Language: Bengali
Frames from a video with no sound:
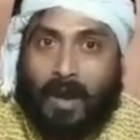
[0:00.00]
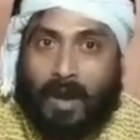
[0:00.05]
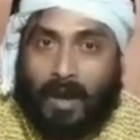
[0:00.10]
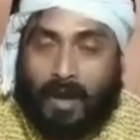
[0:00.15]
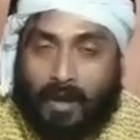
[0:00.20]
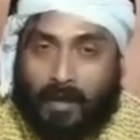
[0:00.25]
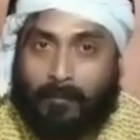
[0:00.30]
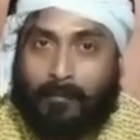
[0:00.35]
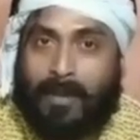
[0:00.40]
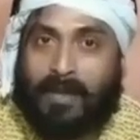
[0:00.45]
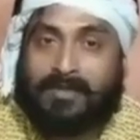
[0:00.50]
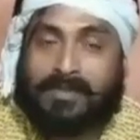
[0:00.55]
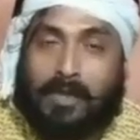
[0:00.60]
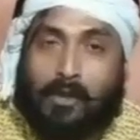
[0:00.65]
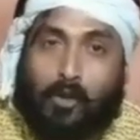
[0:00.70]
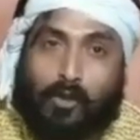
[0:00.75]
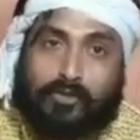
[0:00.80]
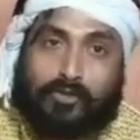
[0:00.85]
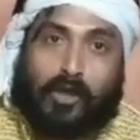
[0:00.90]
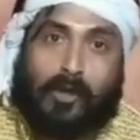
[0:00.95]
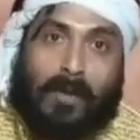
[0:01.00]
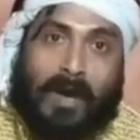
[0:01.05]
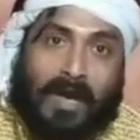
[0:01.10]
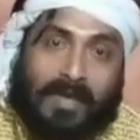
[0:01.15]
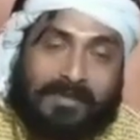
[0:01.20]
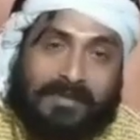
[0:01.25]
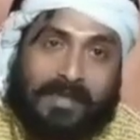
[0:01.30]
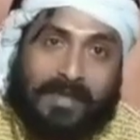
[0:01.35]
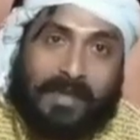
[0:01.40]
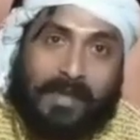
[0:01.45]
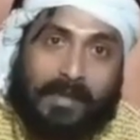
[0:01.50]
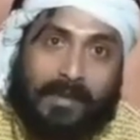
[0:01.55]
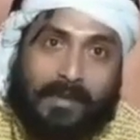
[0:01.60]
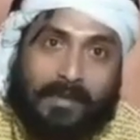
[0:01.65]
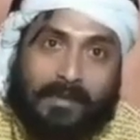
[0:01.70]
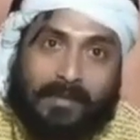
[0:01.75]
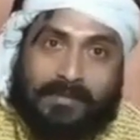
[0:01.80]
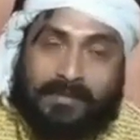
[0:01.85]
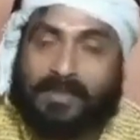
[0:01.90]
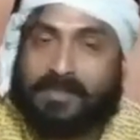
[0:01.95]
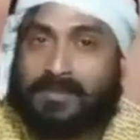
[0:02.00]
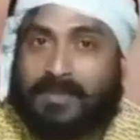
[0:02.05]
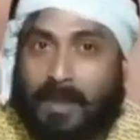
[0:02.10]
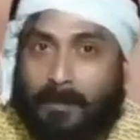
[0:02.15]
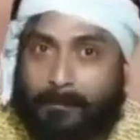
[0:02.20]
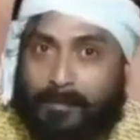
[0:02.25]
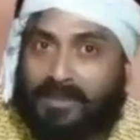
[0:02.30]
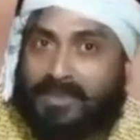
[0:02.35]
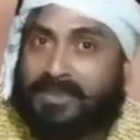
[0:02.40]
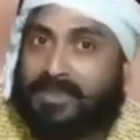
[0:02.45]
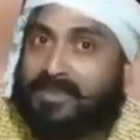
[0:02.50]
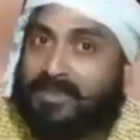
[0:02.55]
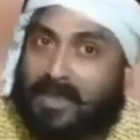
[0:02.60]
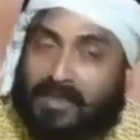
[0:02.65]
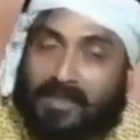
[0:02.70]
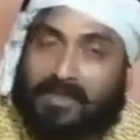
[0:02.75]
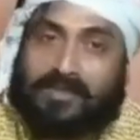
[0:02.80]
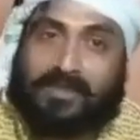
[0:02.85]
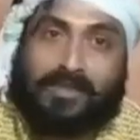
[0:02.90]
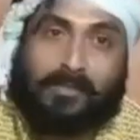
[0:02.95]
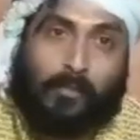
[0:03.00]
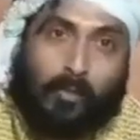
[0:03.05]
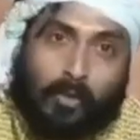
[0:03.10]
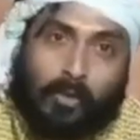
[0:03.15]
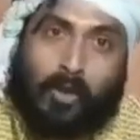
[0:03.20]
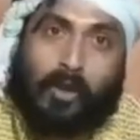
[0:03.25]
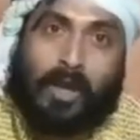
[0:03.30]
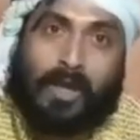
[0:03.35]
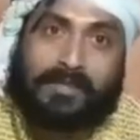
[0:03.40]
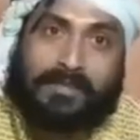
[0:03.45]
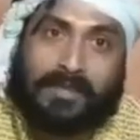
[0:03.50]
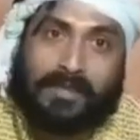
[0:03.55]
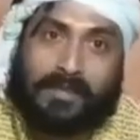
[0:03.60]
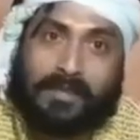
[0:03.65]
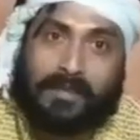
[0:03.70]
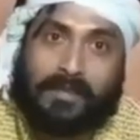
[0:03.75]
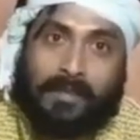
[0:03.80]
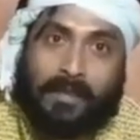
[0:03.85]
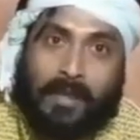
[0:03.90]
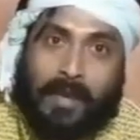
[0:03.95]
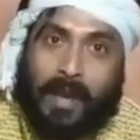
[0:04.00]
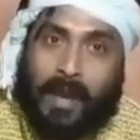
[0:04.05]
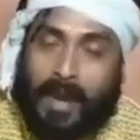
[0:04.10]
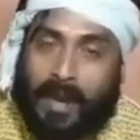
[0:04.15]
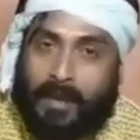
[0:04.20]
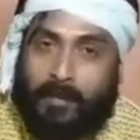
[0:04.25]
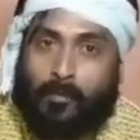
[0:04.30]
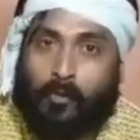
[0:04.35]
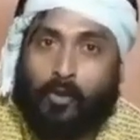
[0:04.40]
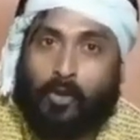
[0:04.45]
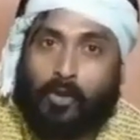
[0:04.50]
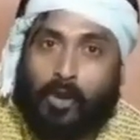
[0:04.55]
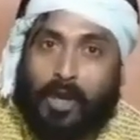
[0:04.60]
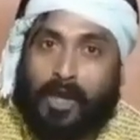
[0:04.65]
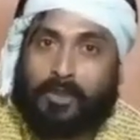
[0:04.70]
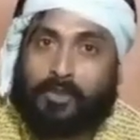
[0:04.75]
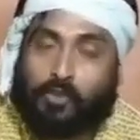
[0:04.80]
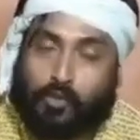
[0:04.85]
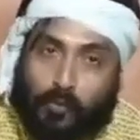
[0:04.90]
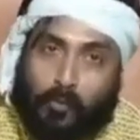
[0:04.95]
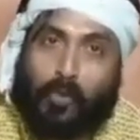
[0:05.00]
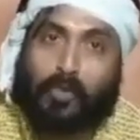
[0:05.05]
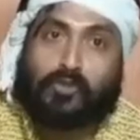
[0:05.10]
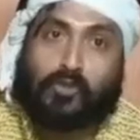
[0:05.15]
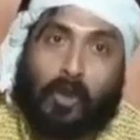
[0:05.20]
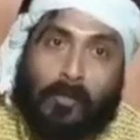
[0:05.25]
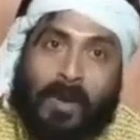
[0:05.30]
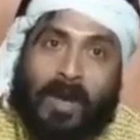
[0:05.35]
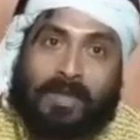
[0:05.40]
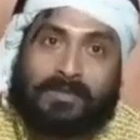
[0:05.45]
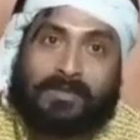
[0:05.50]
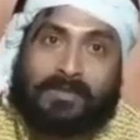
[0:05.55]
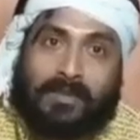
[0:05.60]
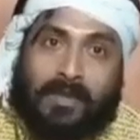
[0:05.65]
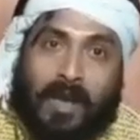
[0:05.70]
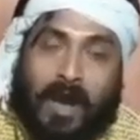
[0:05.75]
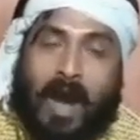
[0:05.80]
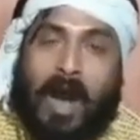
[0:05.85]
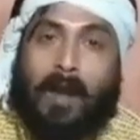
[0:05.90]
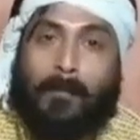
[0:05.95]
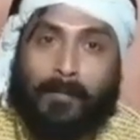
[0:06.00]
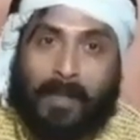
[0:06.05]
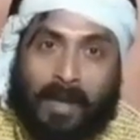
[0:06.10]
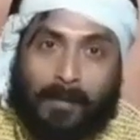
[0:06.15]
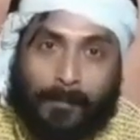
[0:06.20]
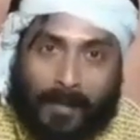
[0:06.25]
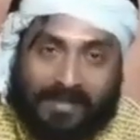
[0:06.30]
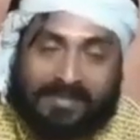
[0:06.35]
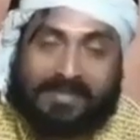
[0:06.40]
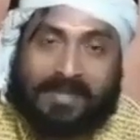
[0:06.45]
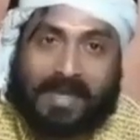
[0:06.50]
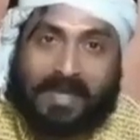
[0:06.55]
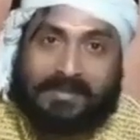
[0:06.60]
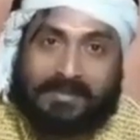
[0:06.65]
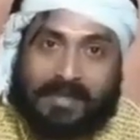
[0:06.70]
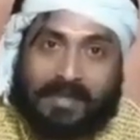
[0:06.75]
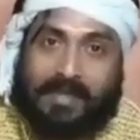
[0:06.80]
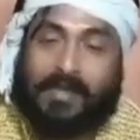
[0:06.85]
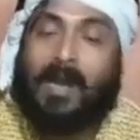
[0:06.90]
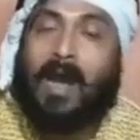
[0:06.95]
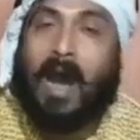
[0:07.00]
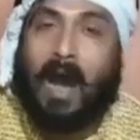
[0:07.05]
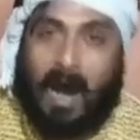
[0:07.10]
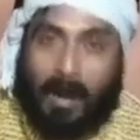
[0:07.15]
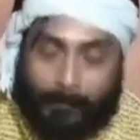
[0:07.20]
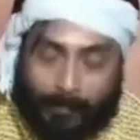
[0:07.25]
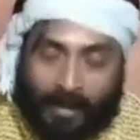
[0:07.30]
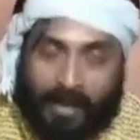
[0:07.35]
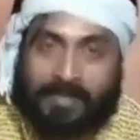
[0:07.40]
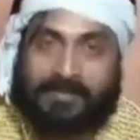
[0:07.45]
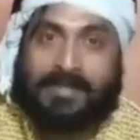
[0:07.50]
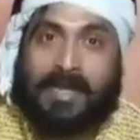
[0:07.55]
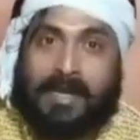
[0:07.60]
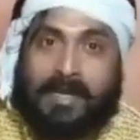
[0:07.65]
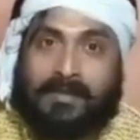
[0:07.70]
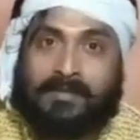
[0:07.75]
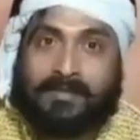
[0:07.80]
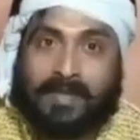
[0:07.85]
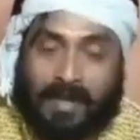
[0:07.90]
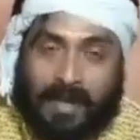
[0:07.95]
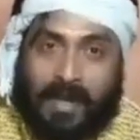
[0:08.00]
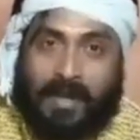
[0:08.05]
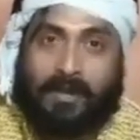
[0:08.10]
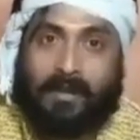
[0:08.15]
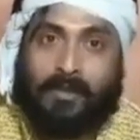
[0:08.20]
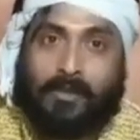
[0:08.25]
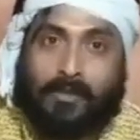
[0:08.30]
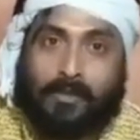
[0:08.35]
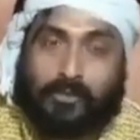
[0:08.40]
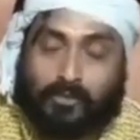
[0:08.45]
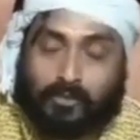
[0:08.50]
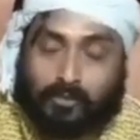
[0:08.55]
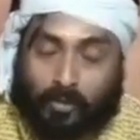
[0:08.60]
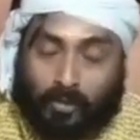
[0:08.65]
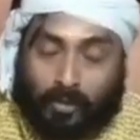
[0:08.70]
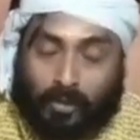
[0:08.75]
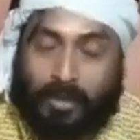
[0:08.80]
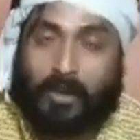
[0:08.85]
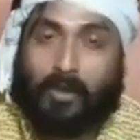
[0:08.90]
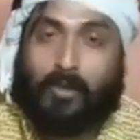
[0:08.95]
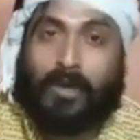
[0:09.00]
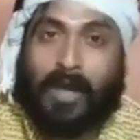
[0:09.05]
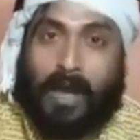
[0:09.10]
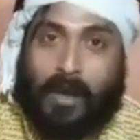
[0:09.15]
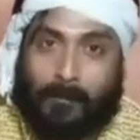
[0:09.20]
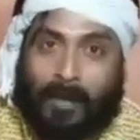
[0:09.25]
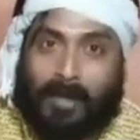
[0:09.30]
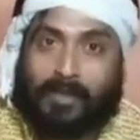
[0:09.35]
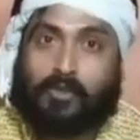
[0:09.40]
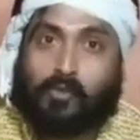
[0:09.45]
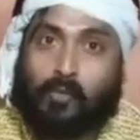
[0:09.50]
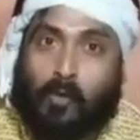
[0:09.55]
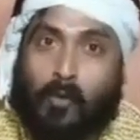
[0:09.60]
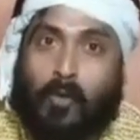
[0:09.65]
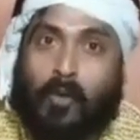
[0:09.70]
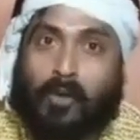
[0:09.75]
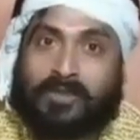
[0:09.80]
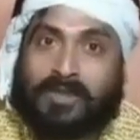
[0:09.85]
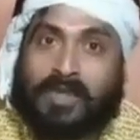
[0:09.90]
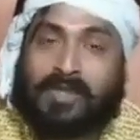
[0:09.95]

আরামবাগ যে লোকসভা আছে যে ছাব্বিশটি সাতাশটি মণ্ডল আছে এই মণ্ডলে যুব সমাজ আপনার পাশে আছে আপনারা চ্যালেঞ্জ চালান সঙ্গে করে আমরা যুব মোর্চা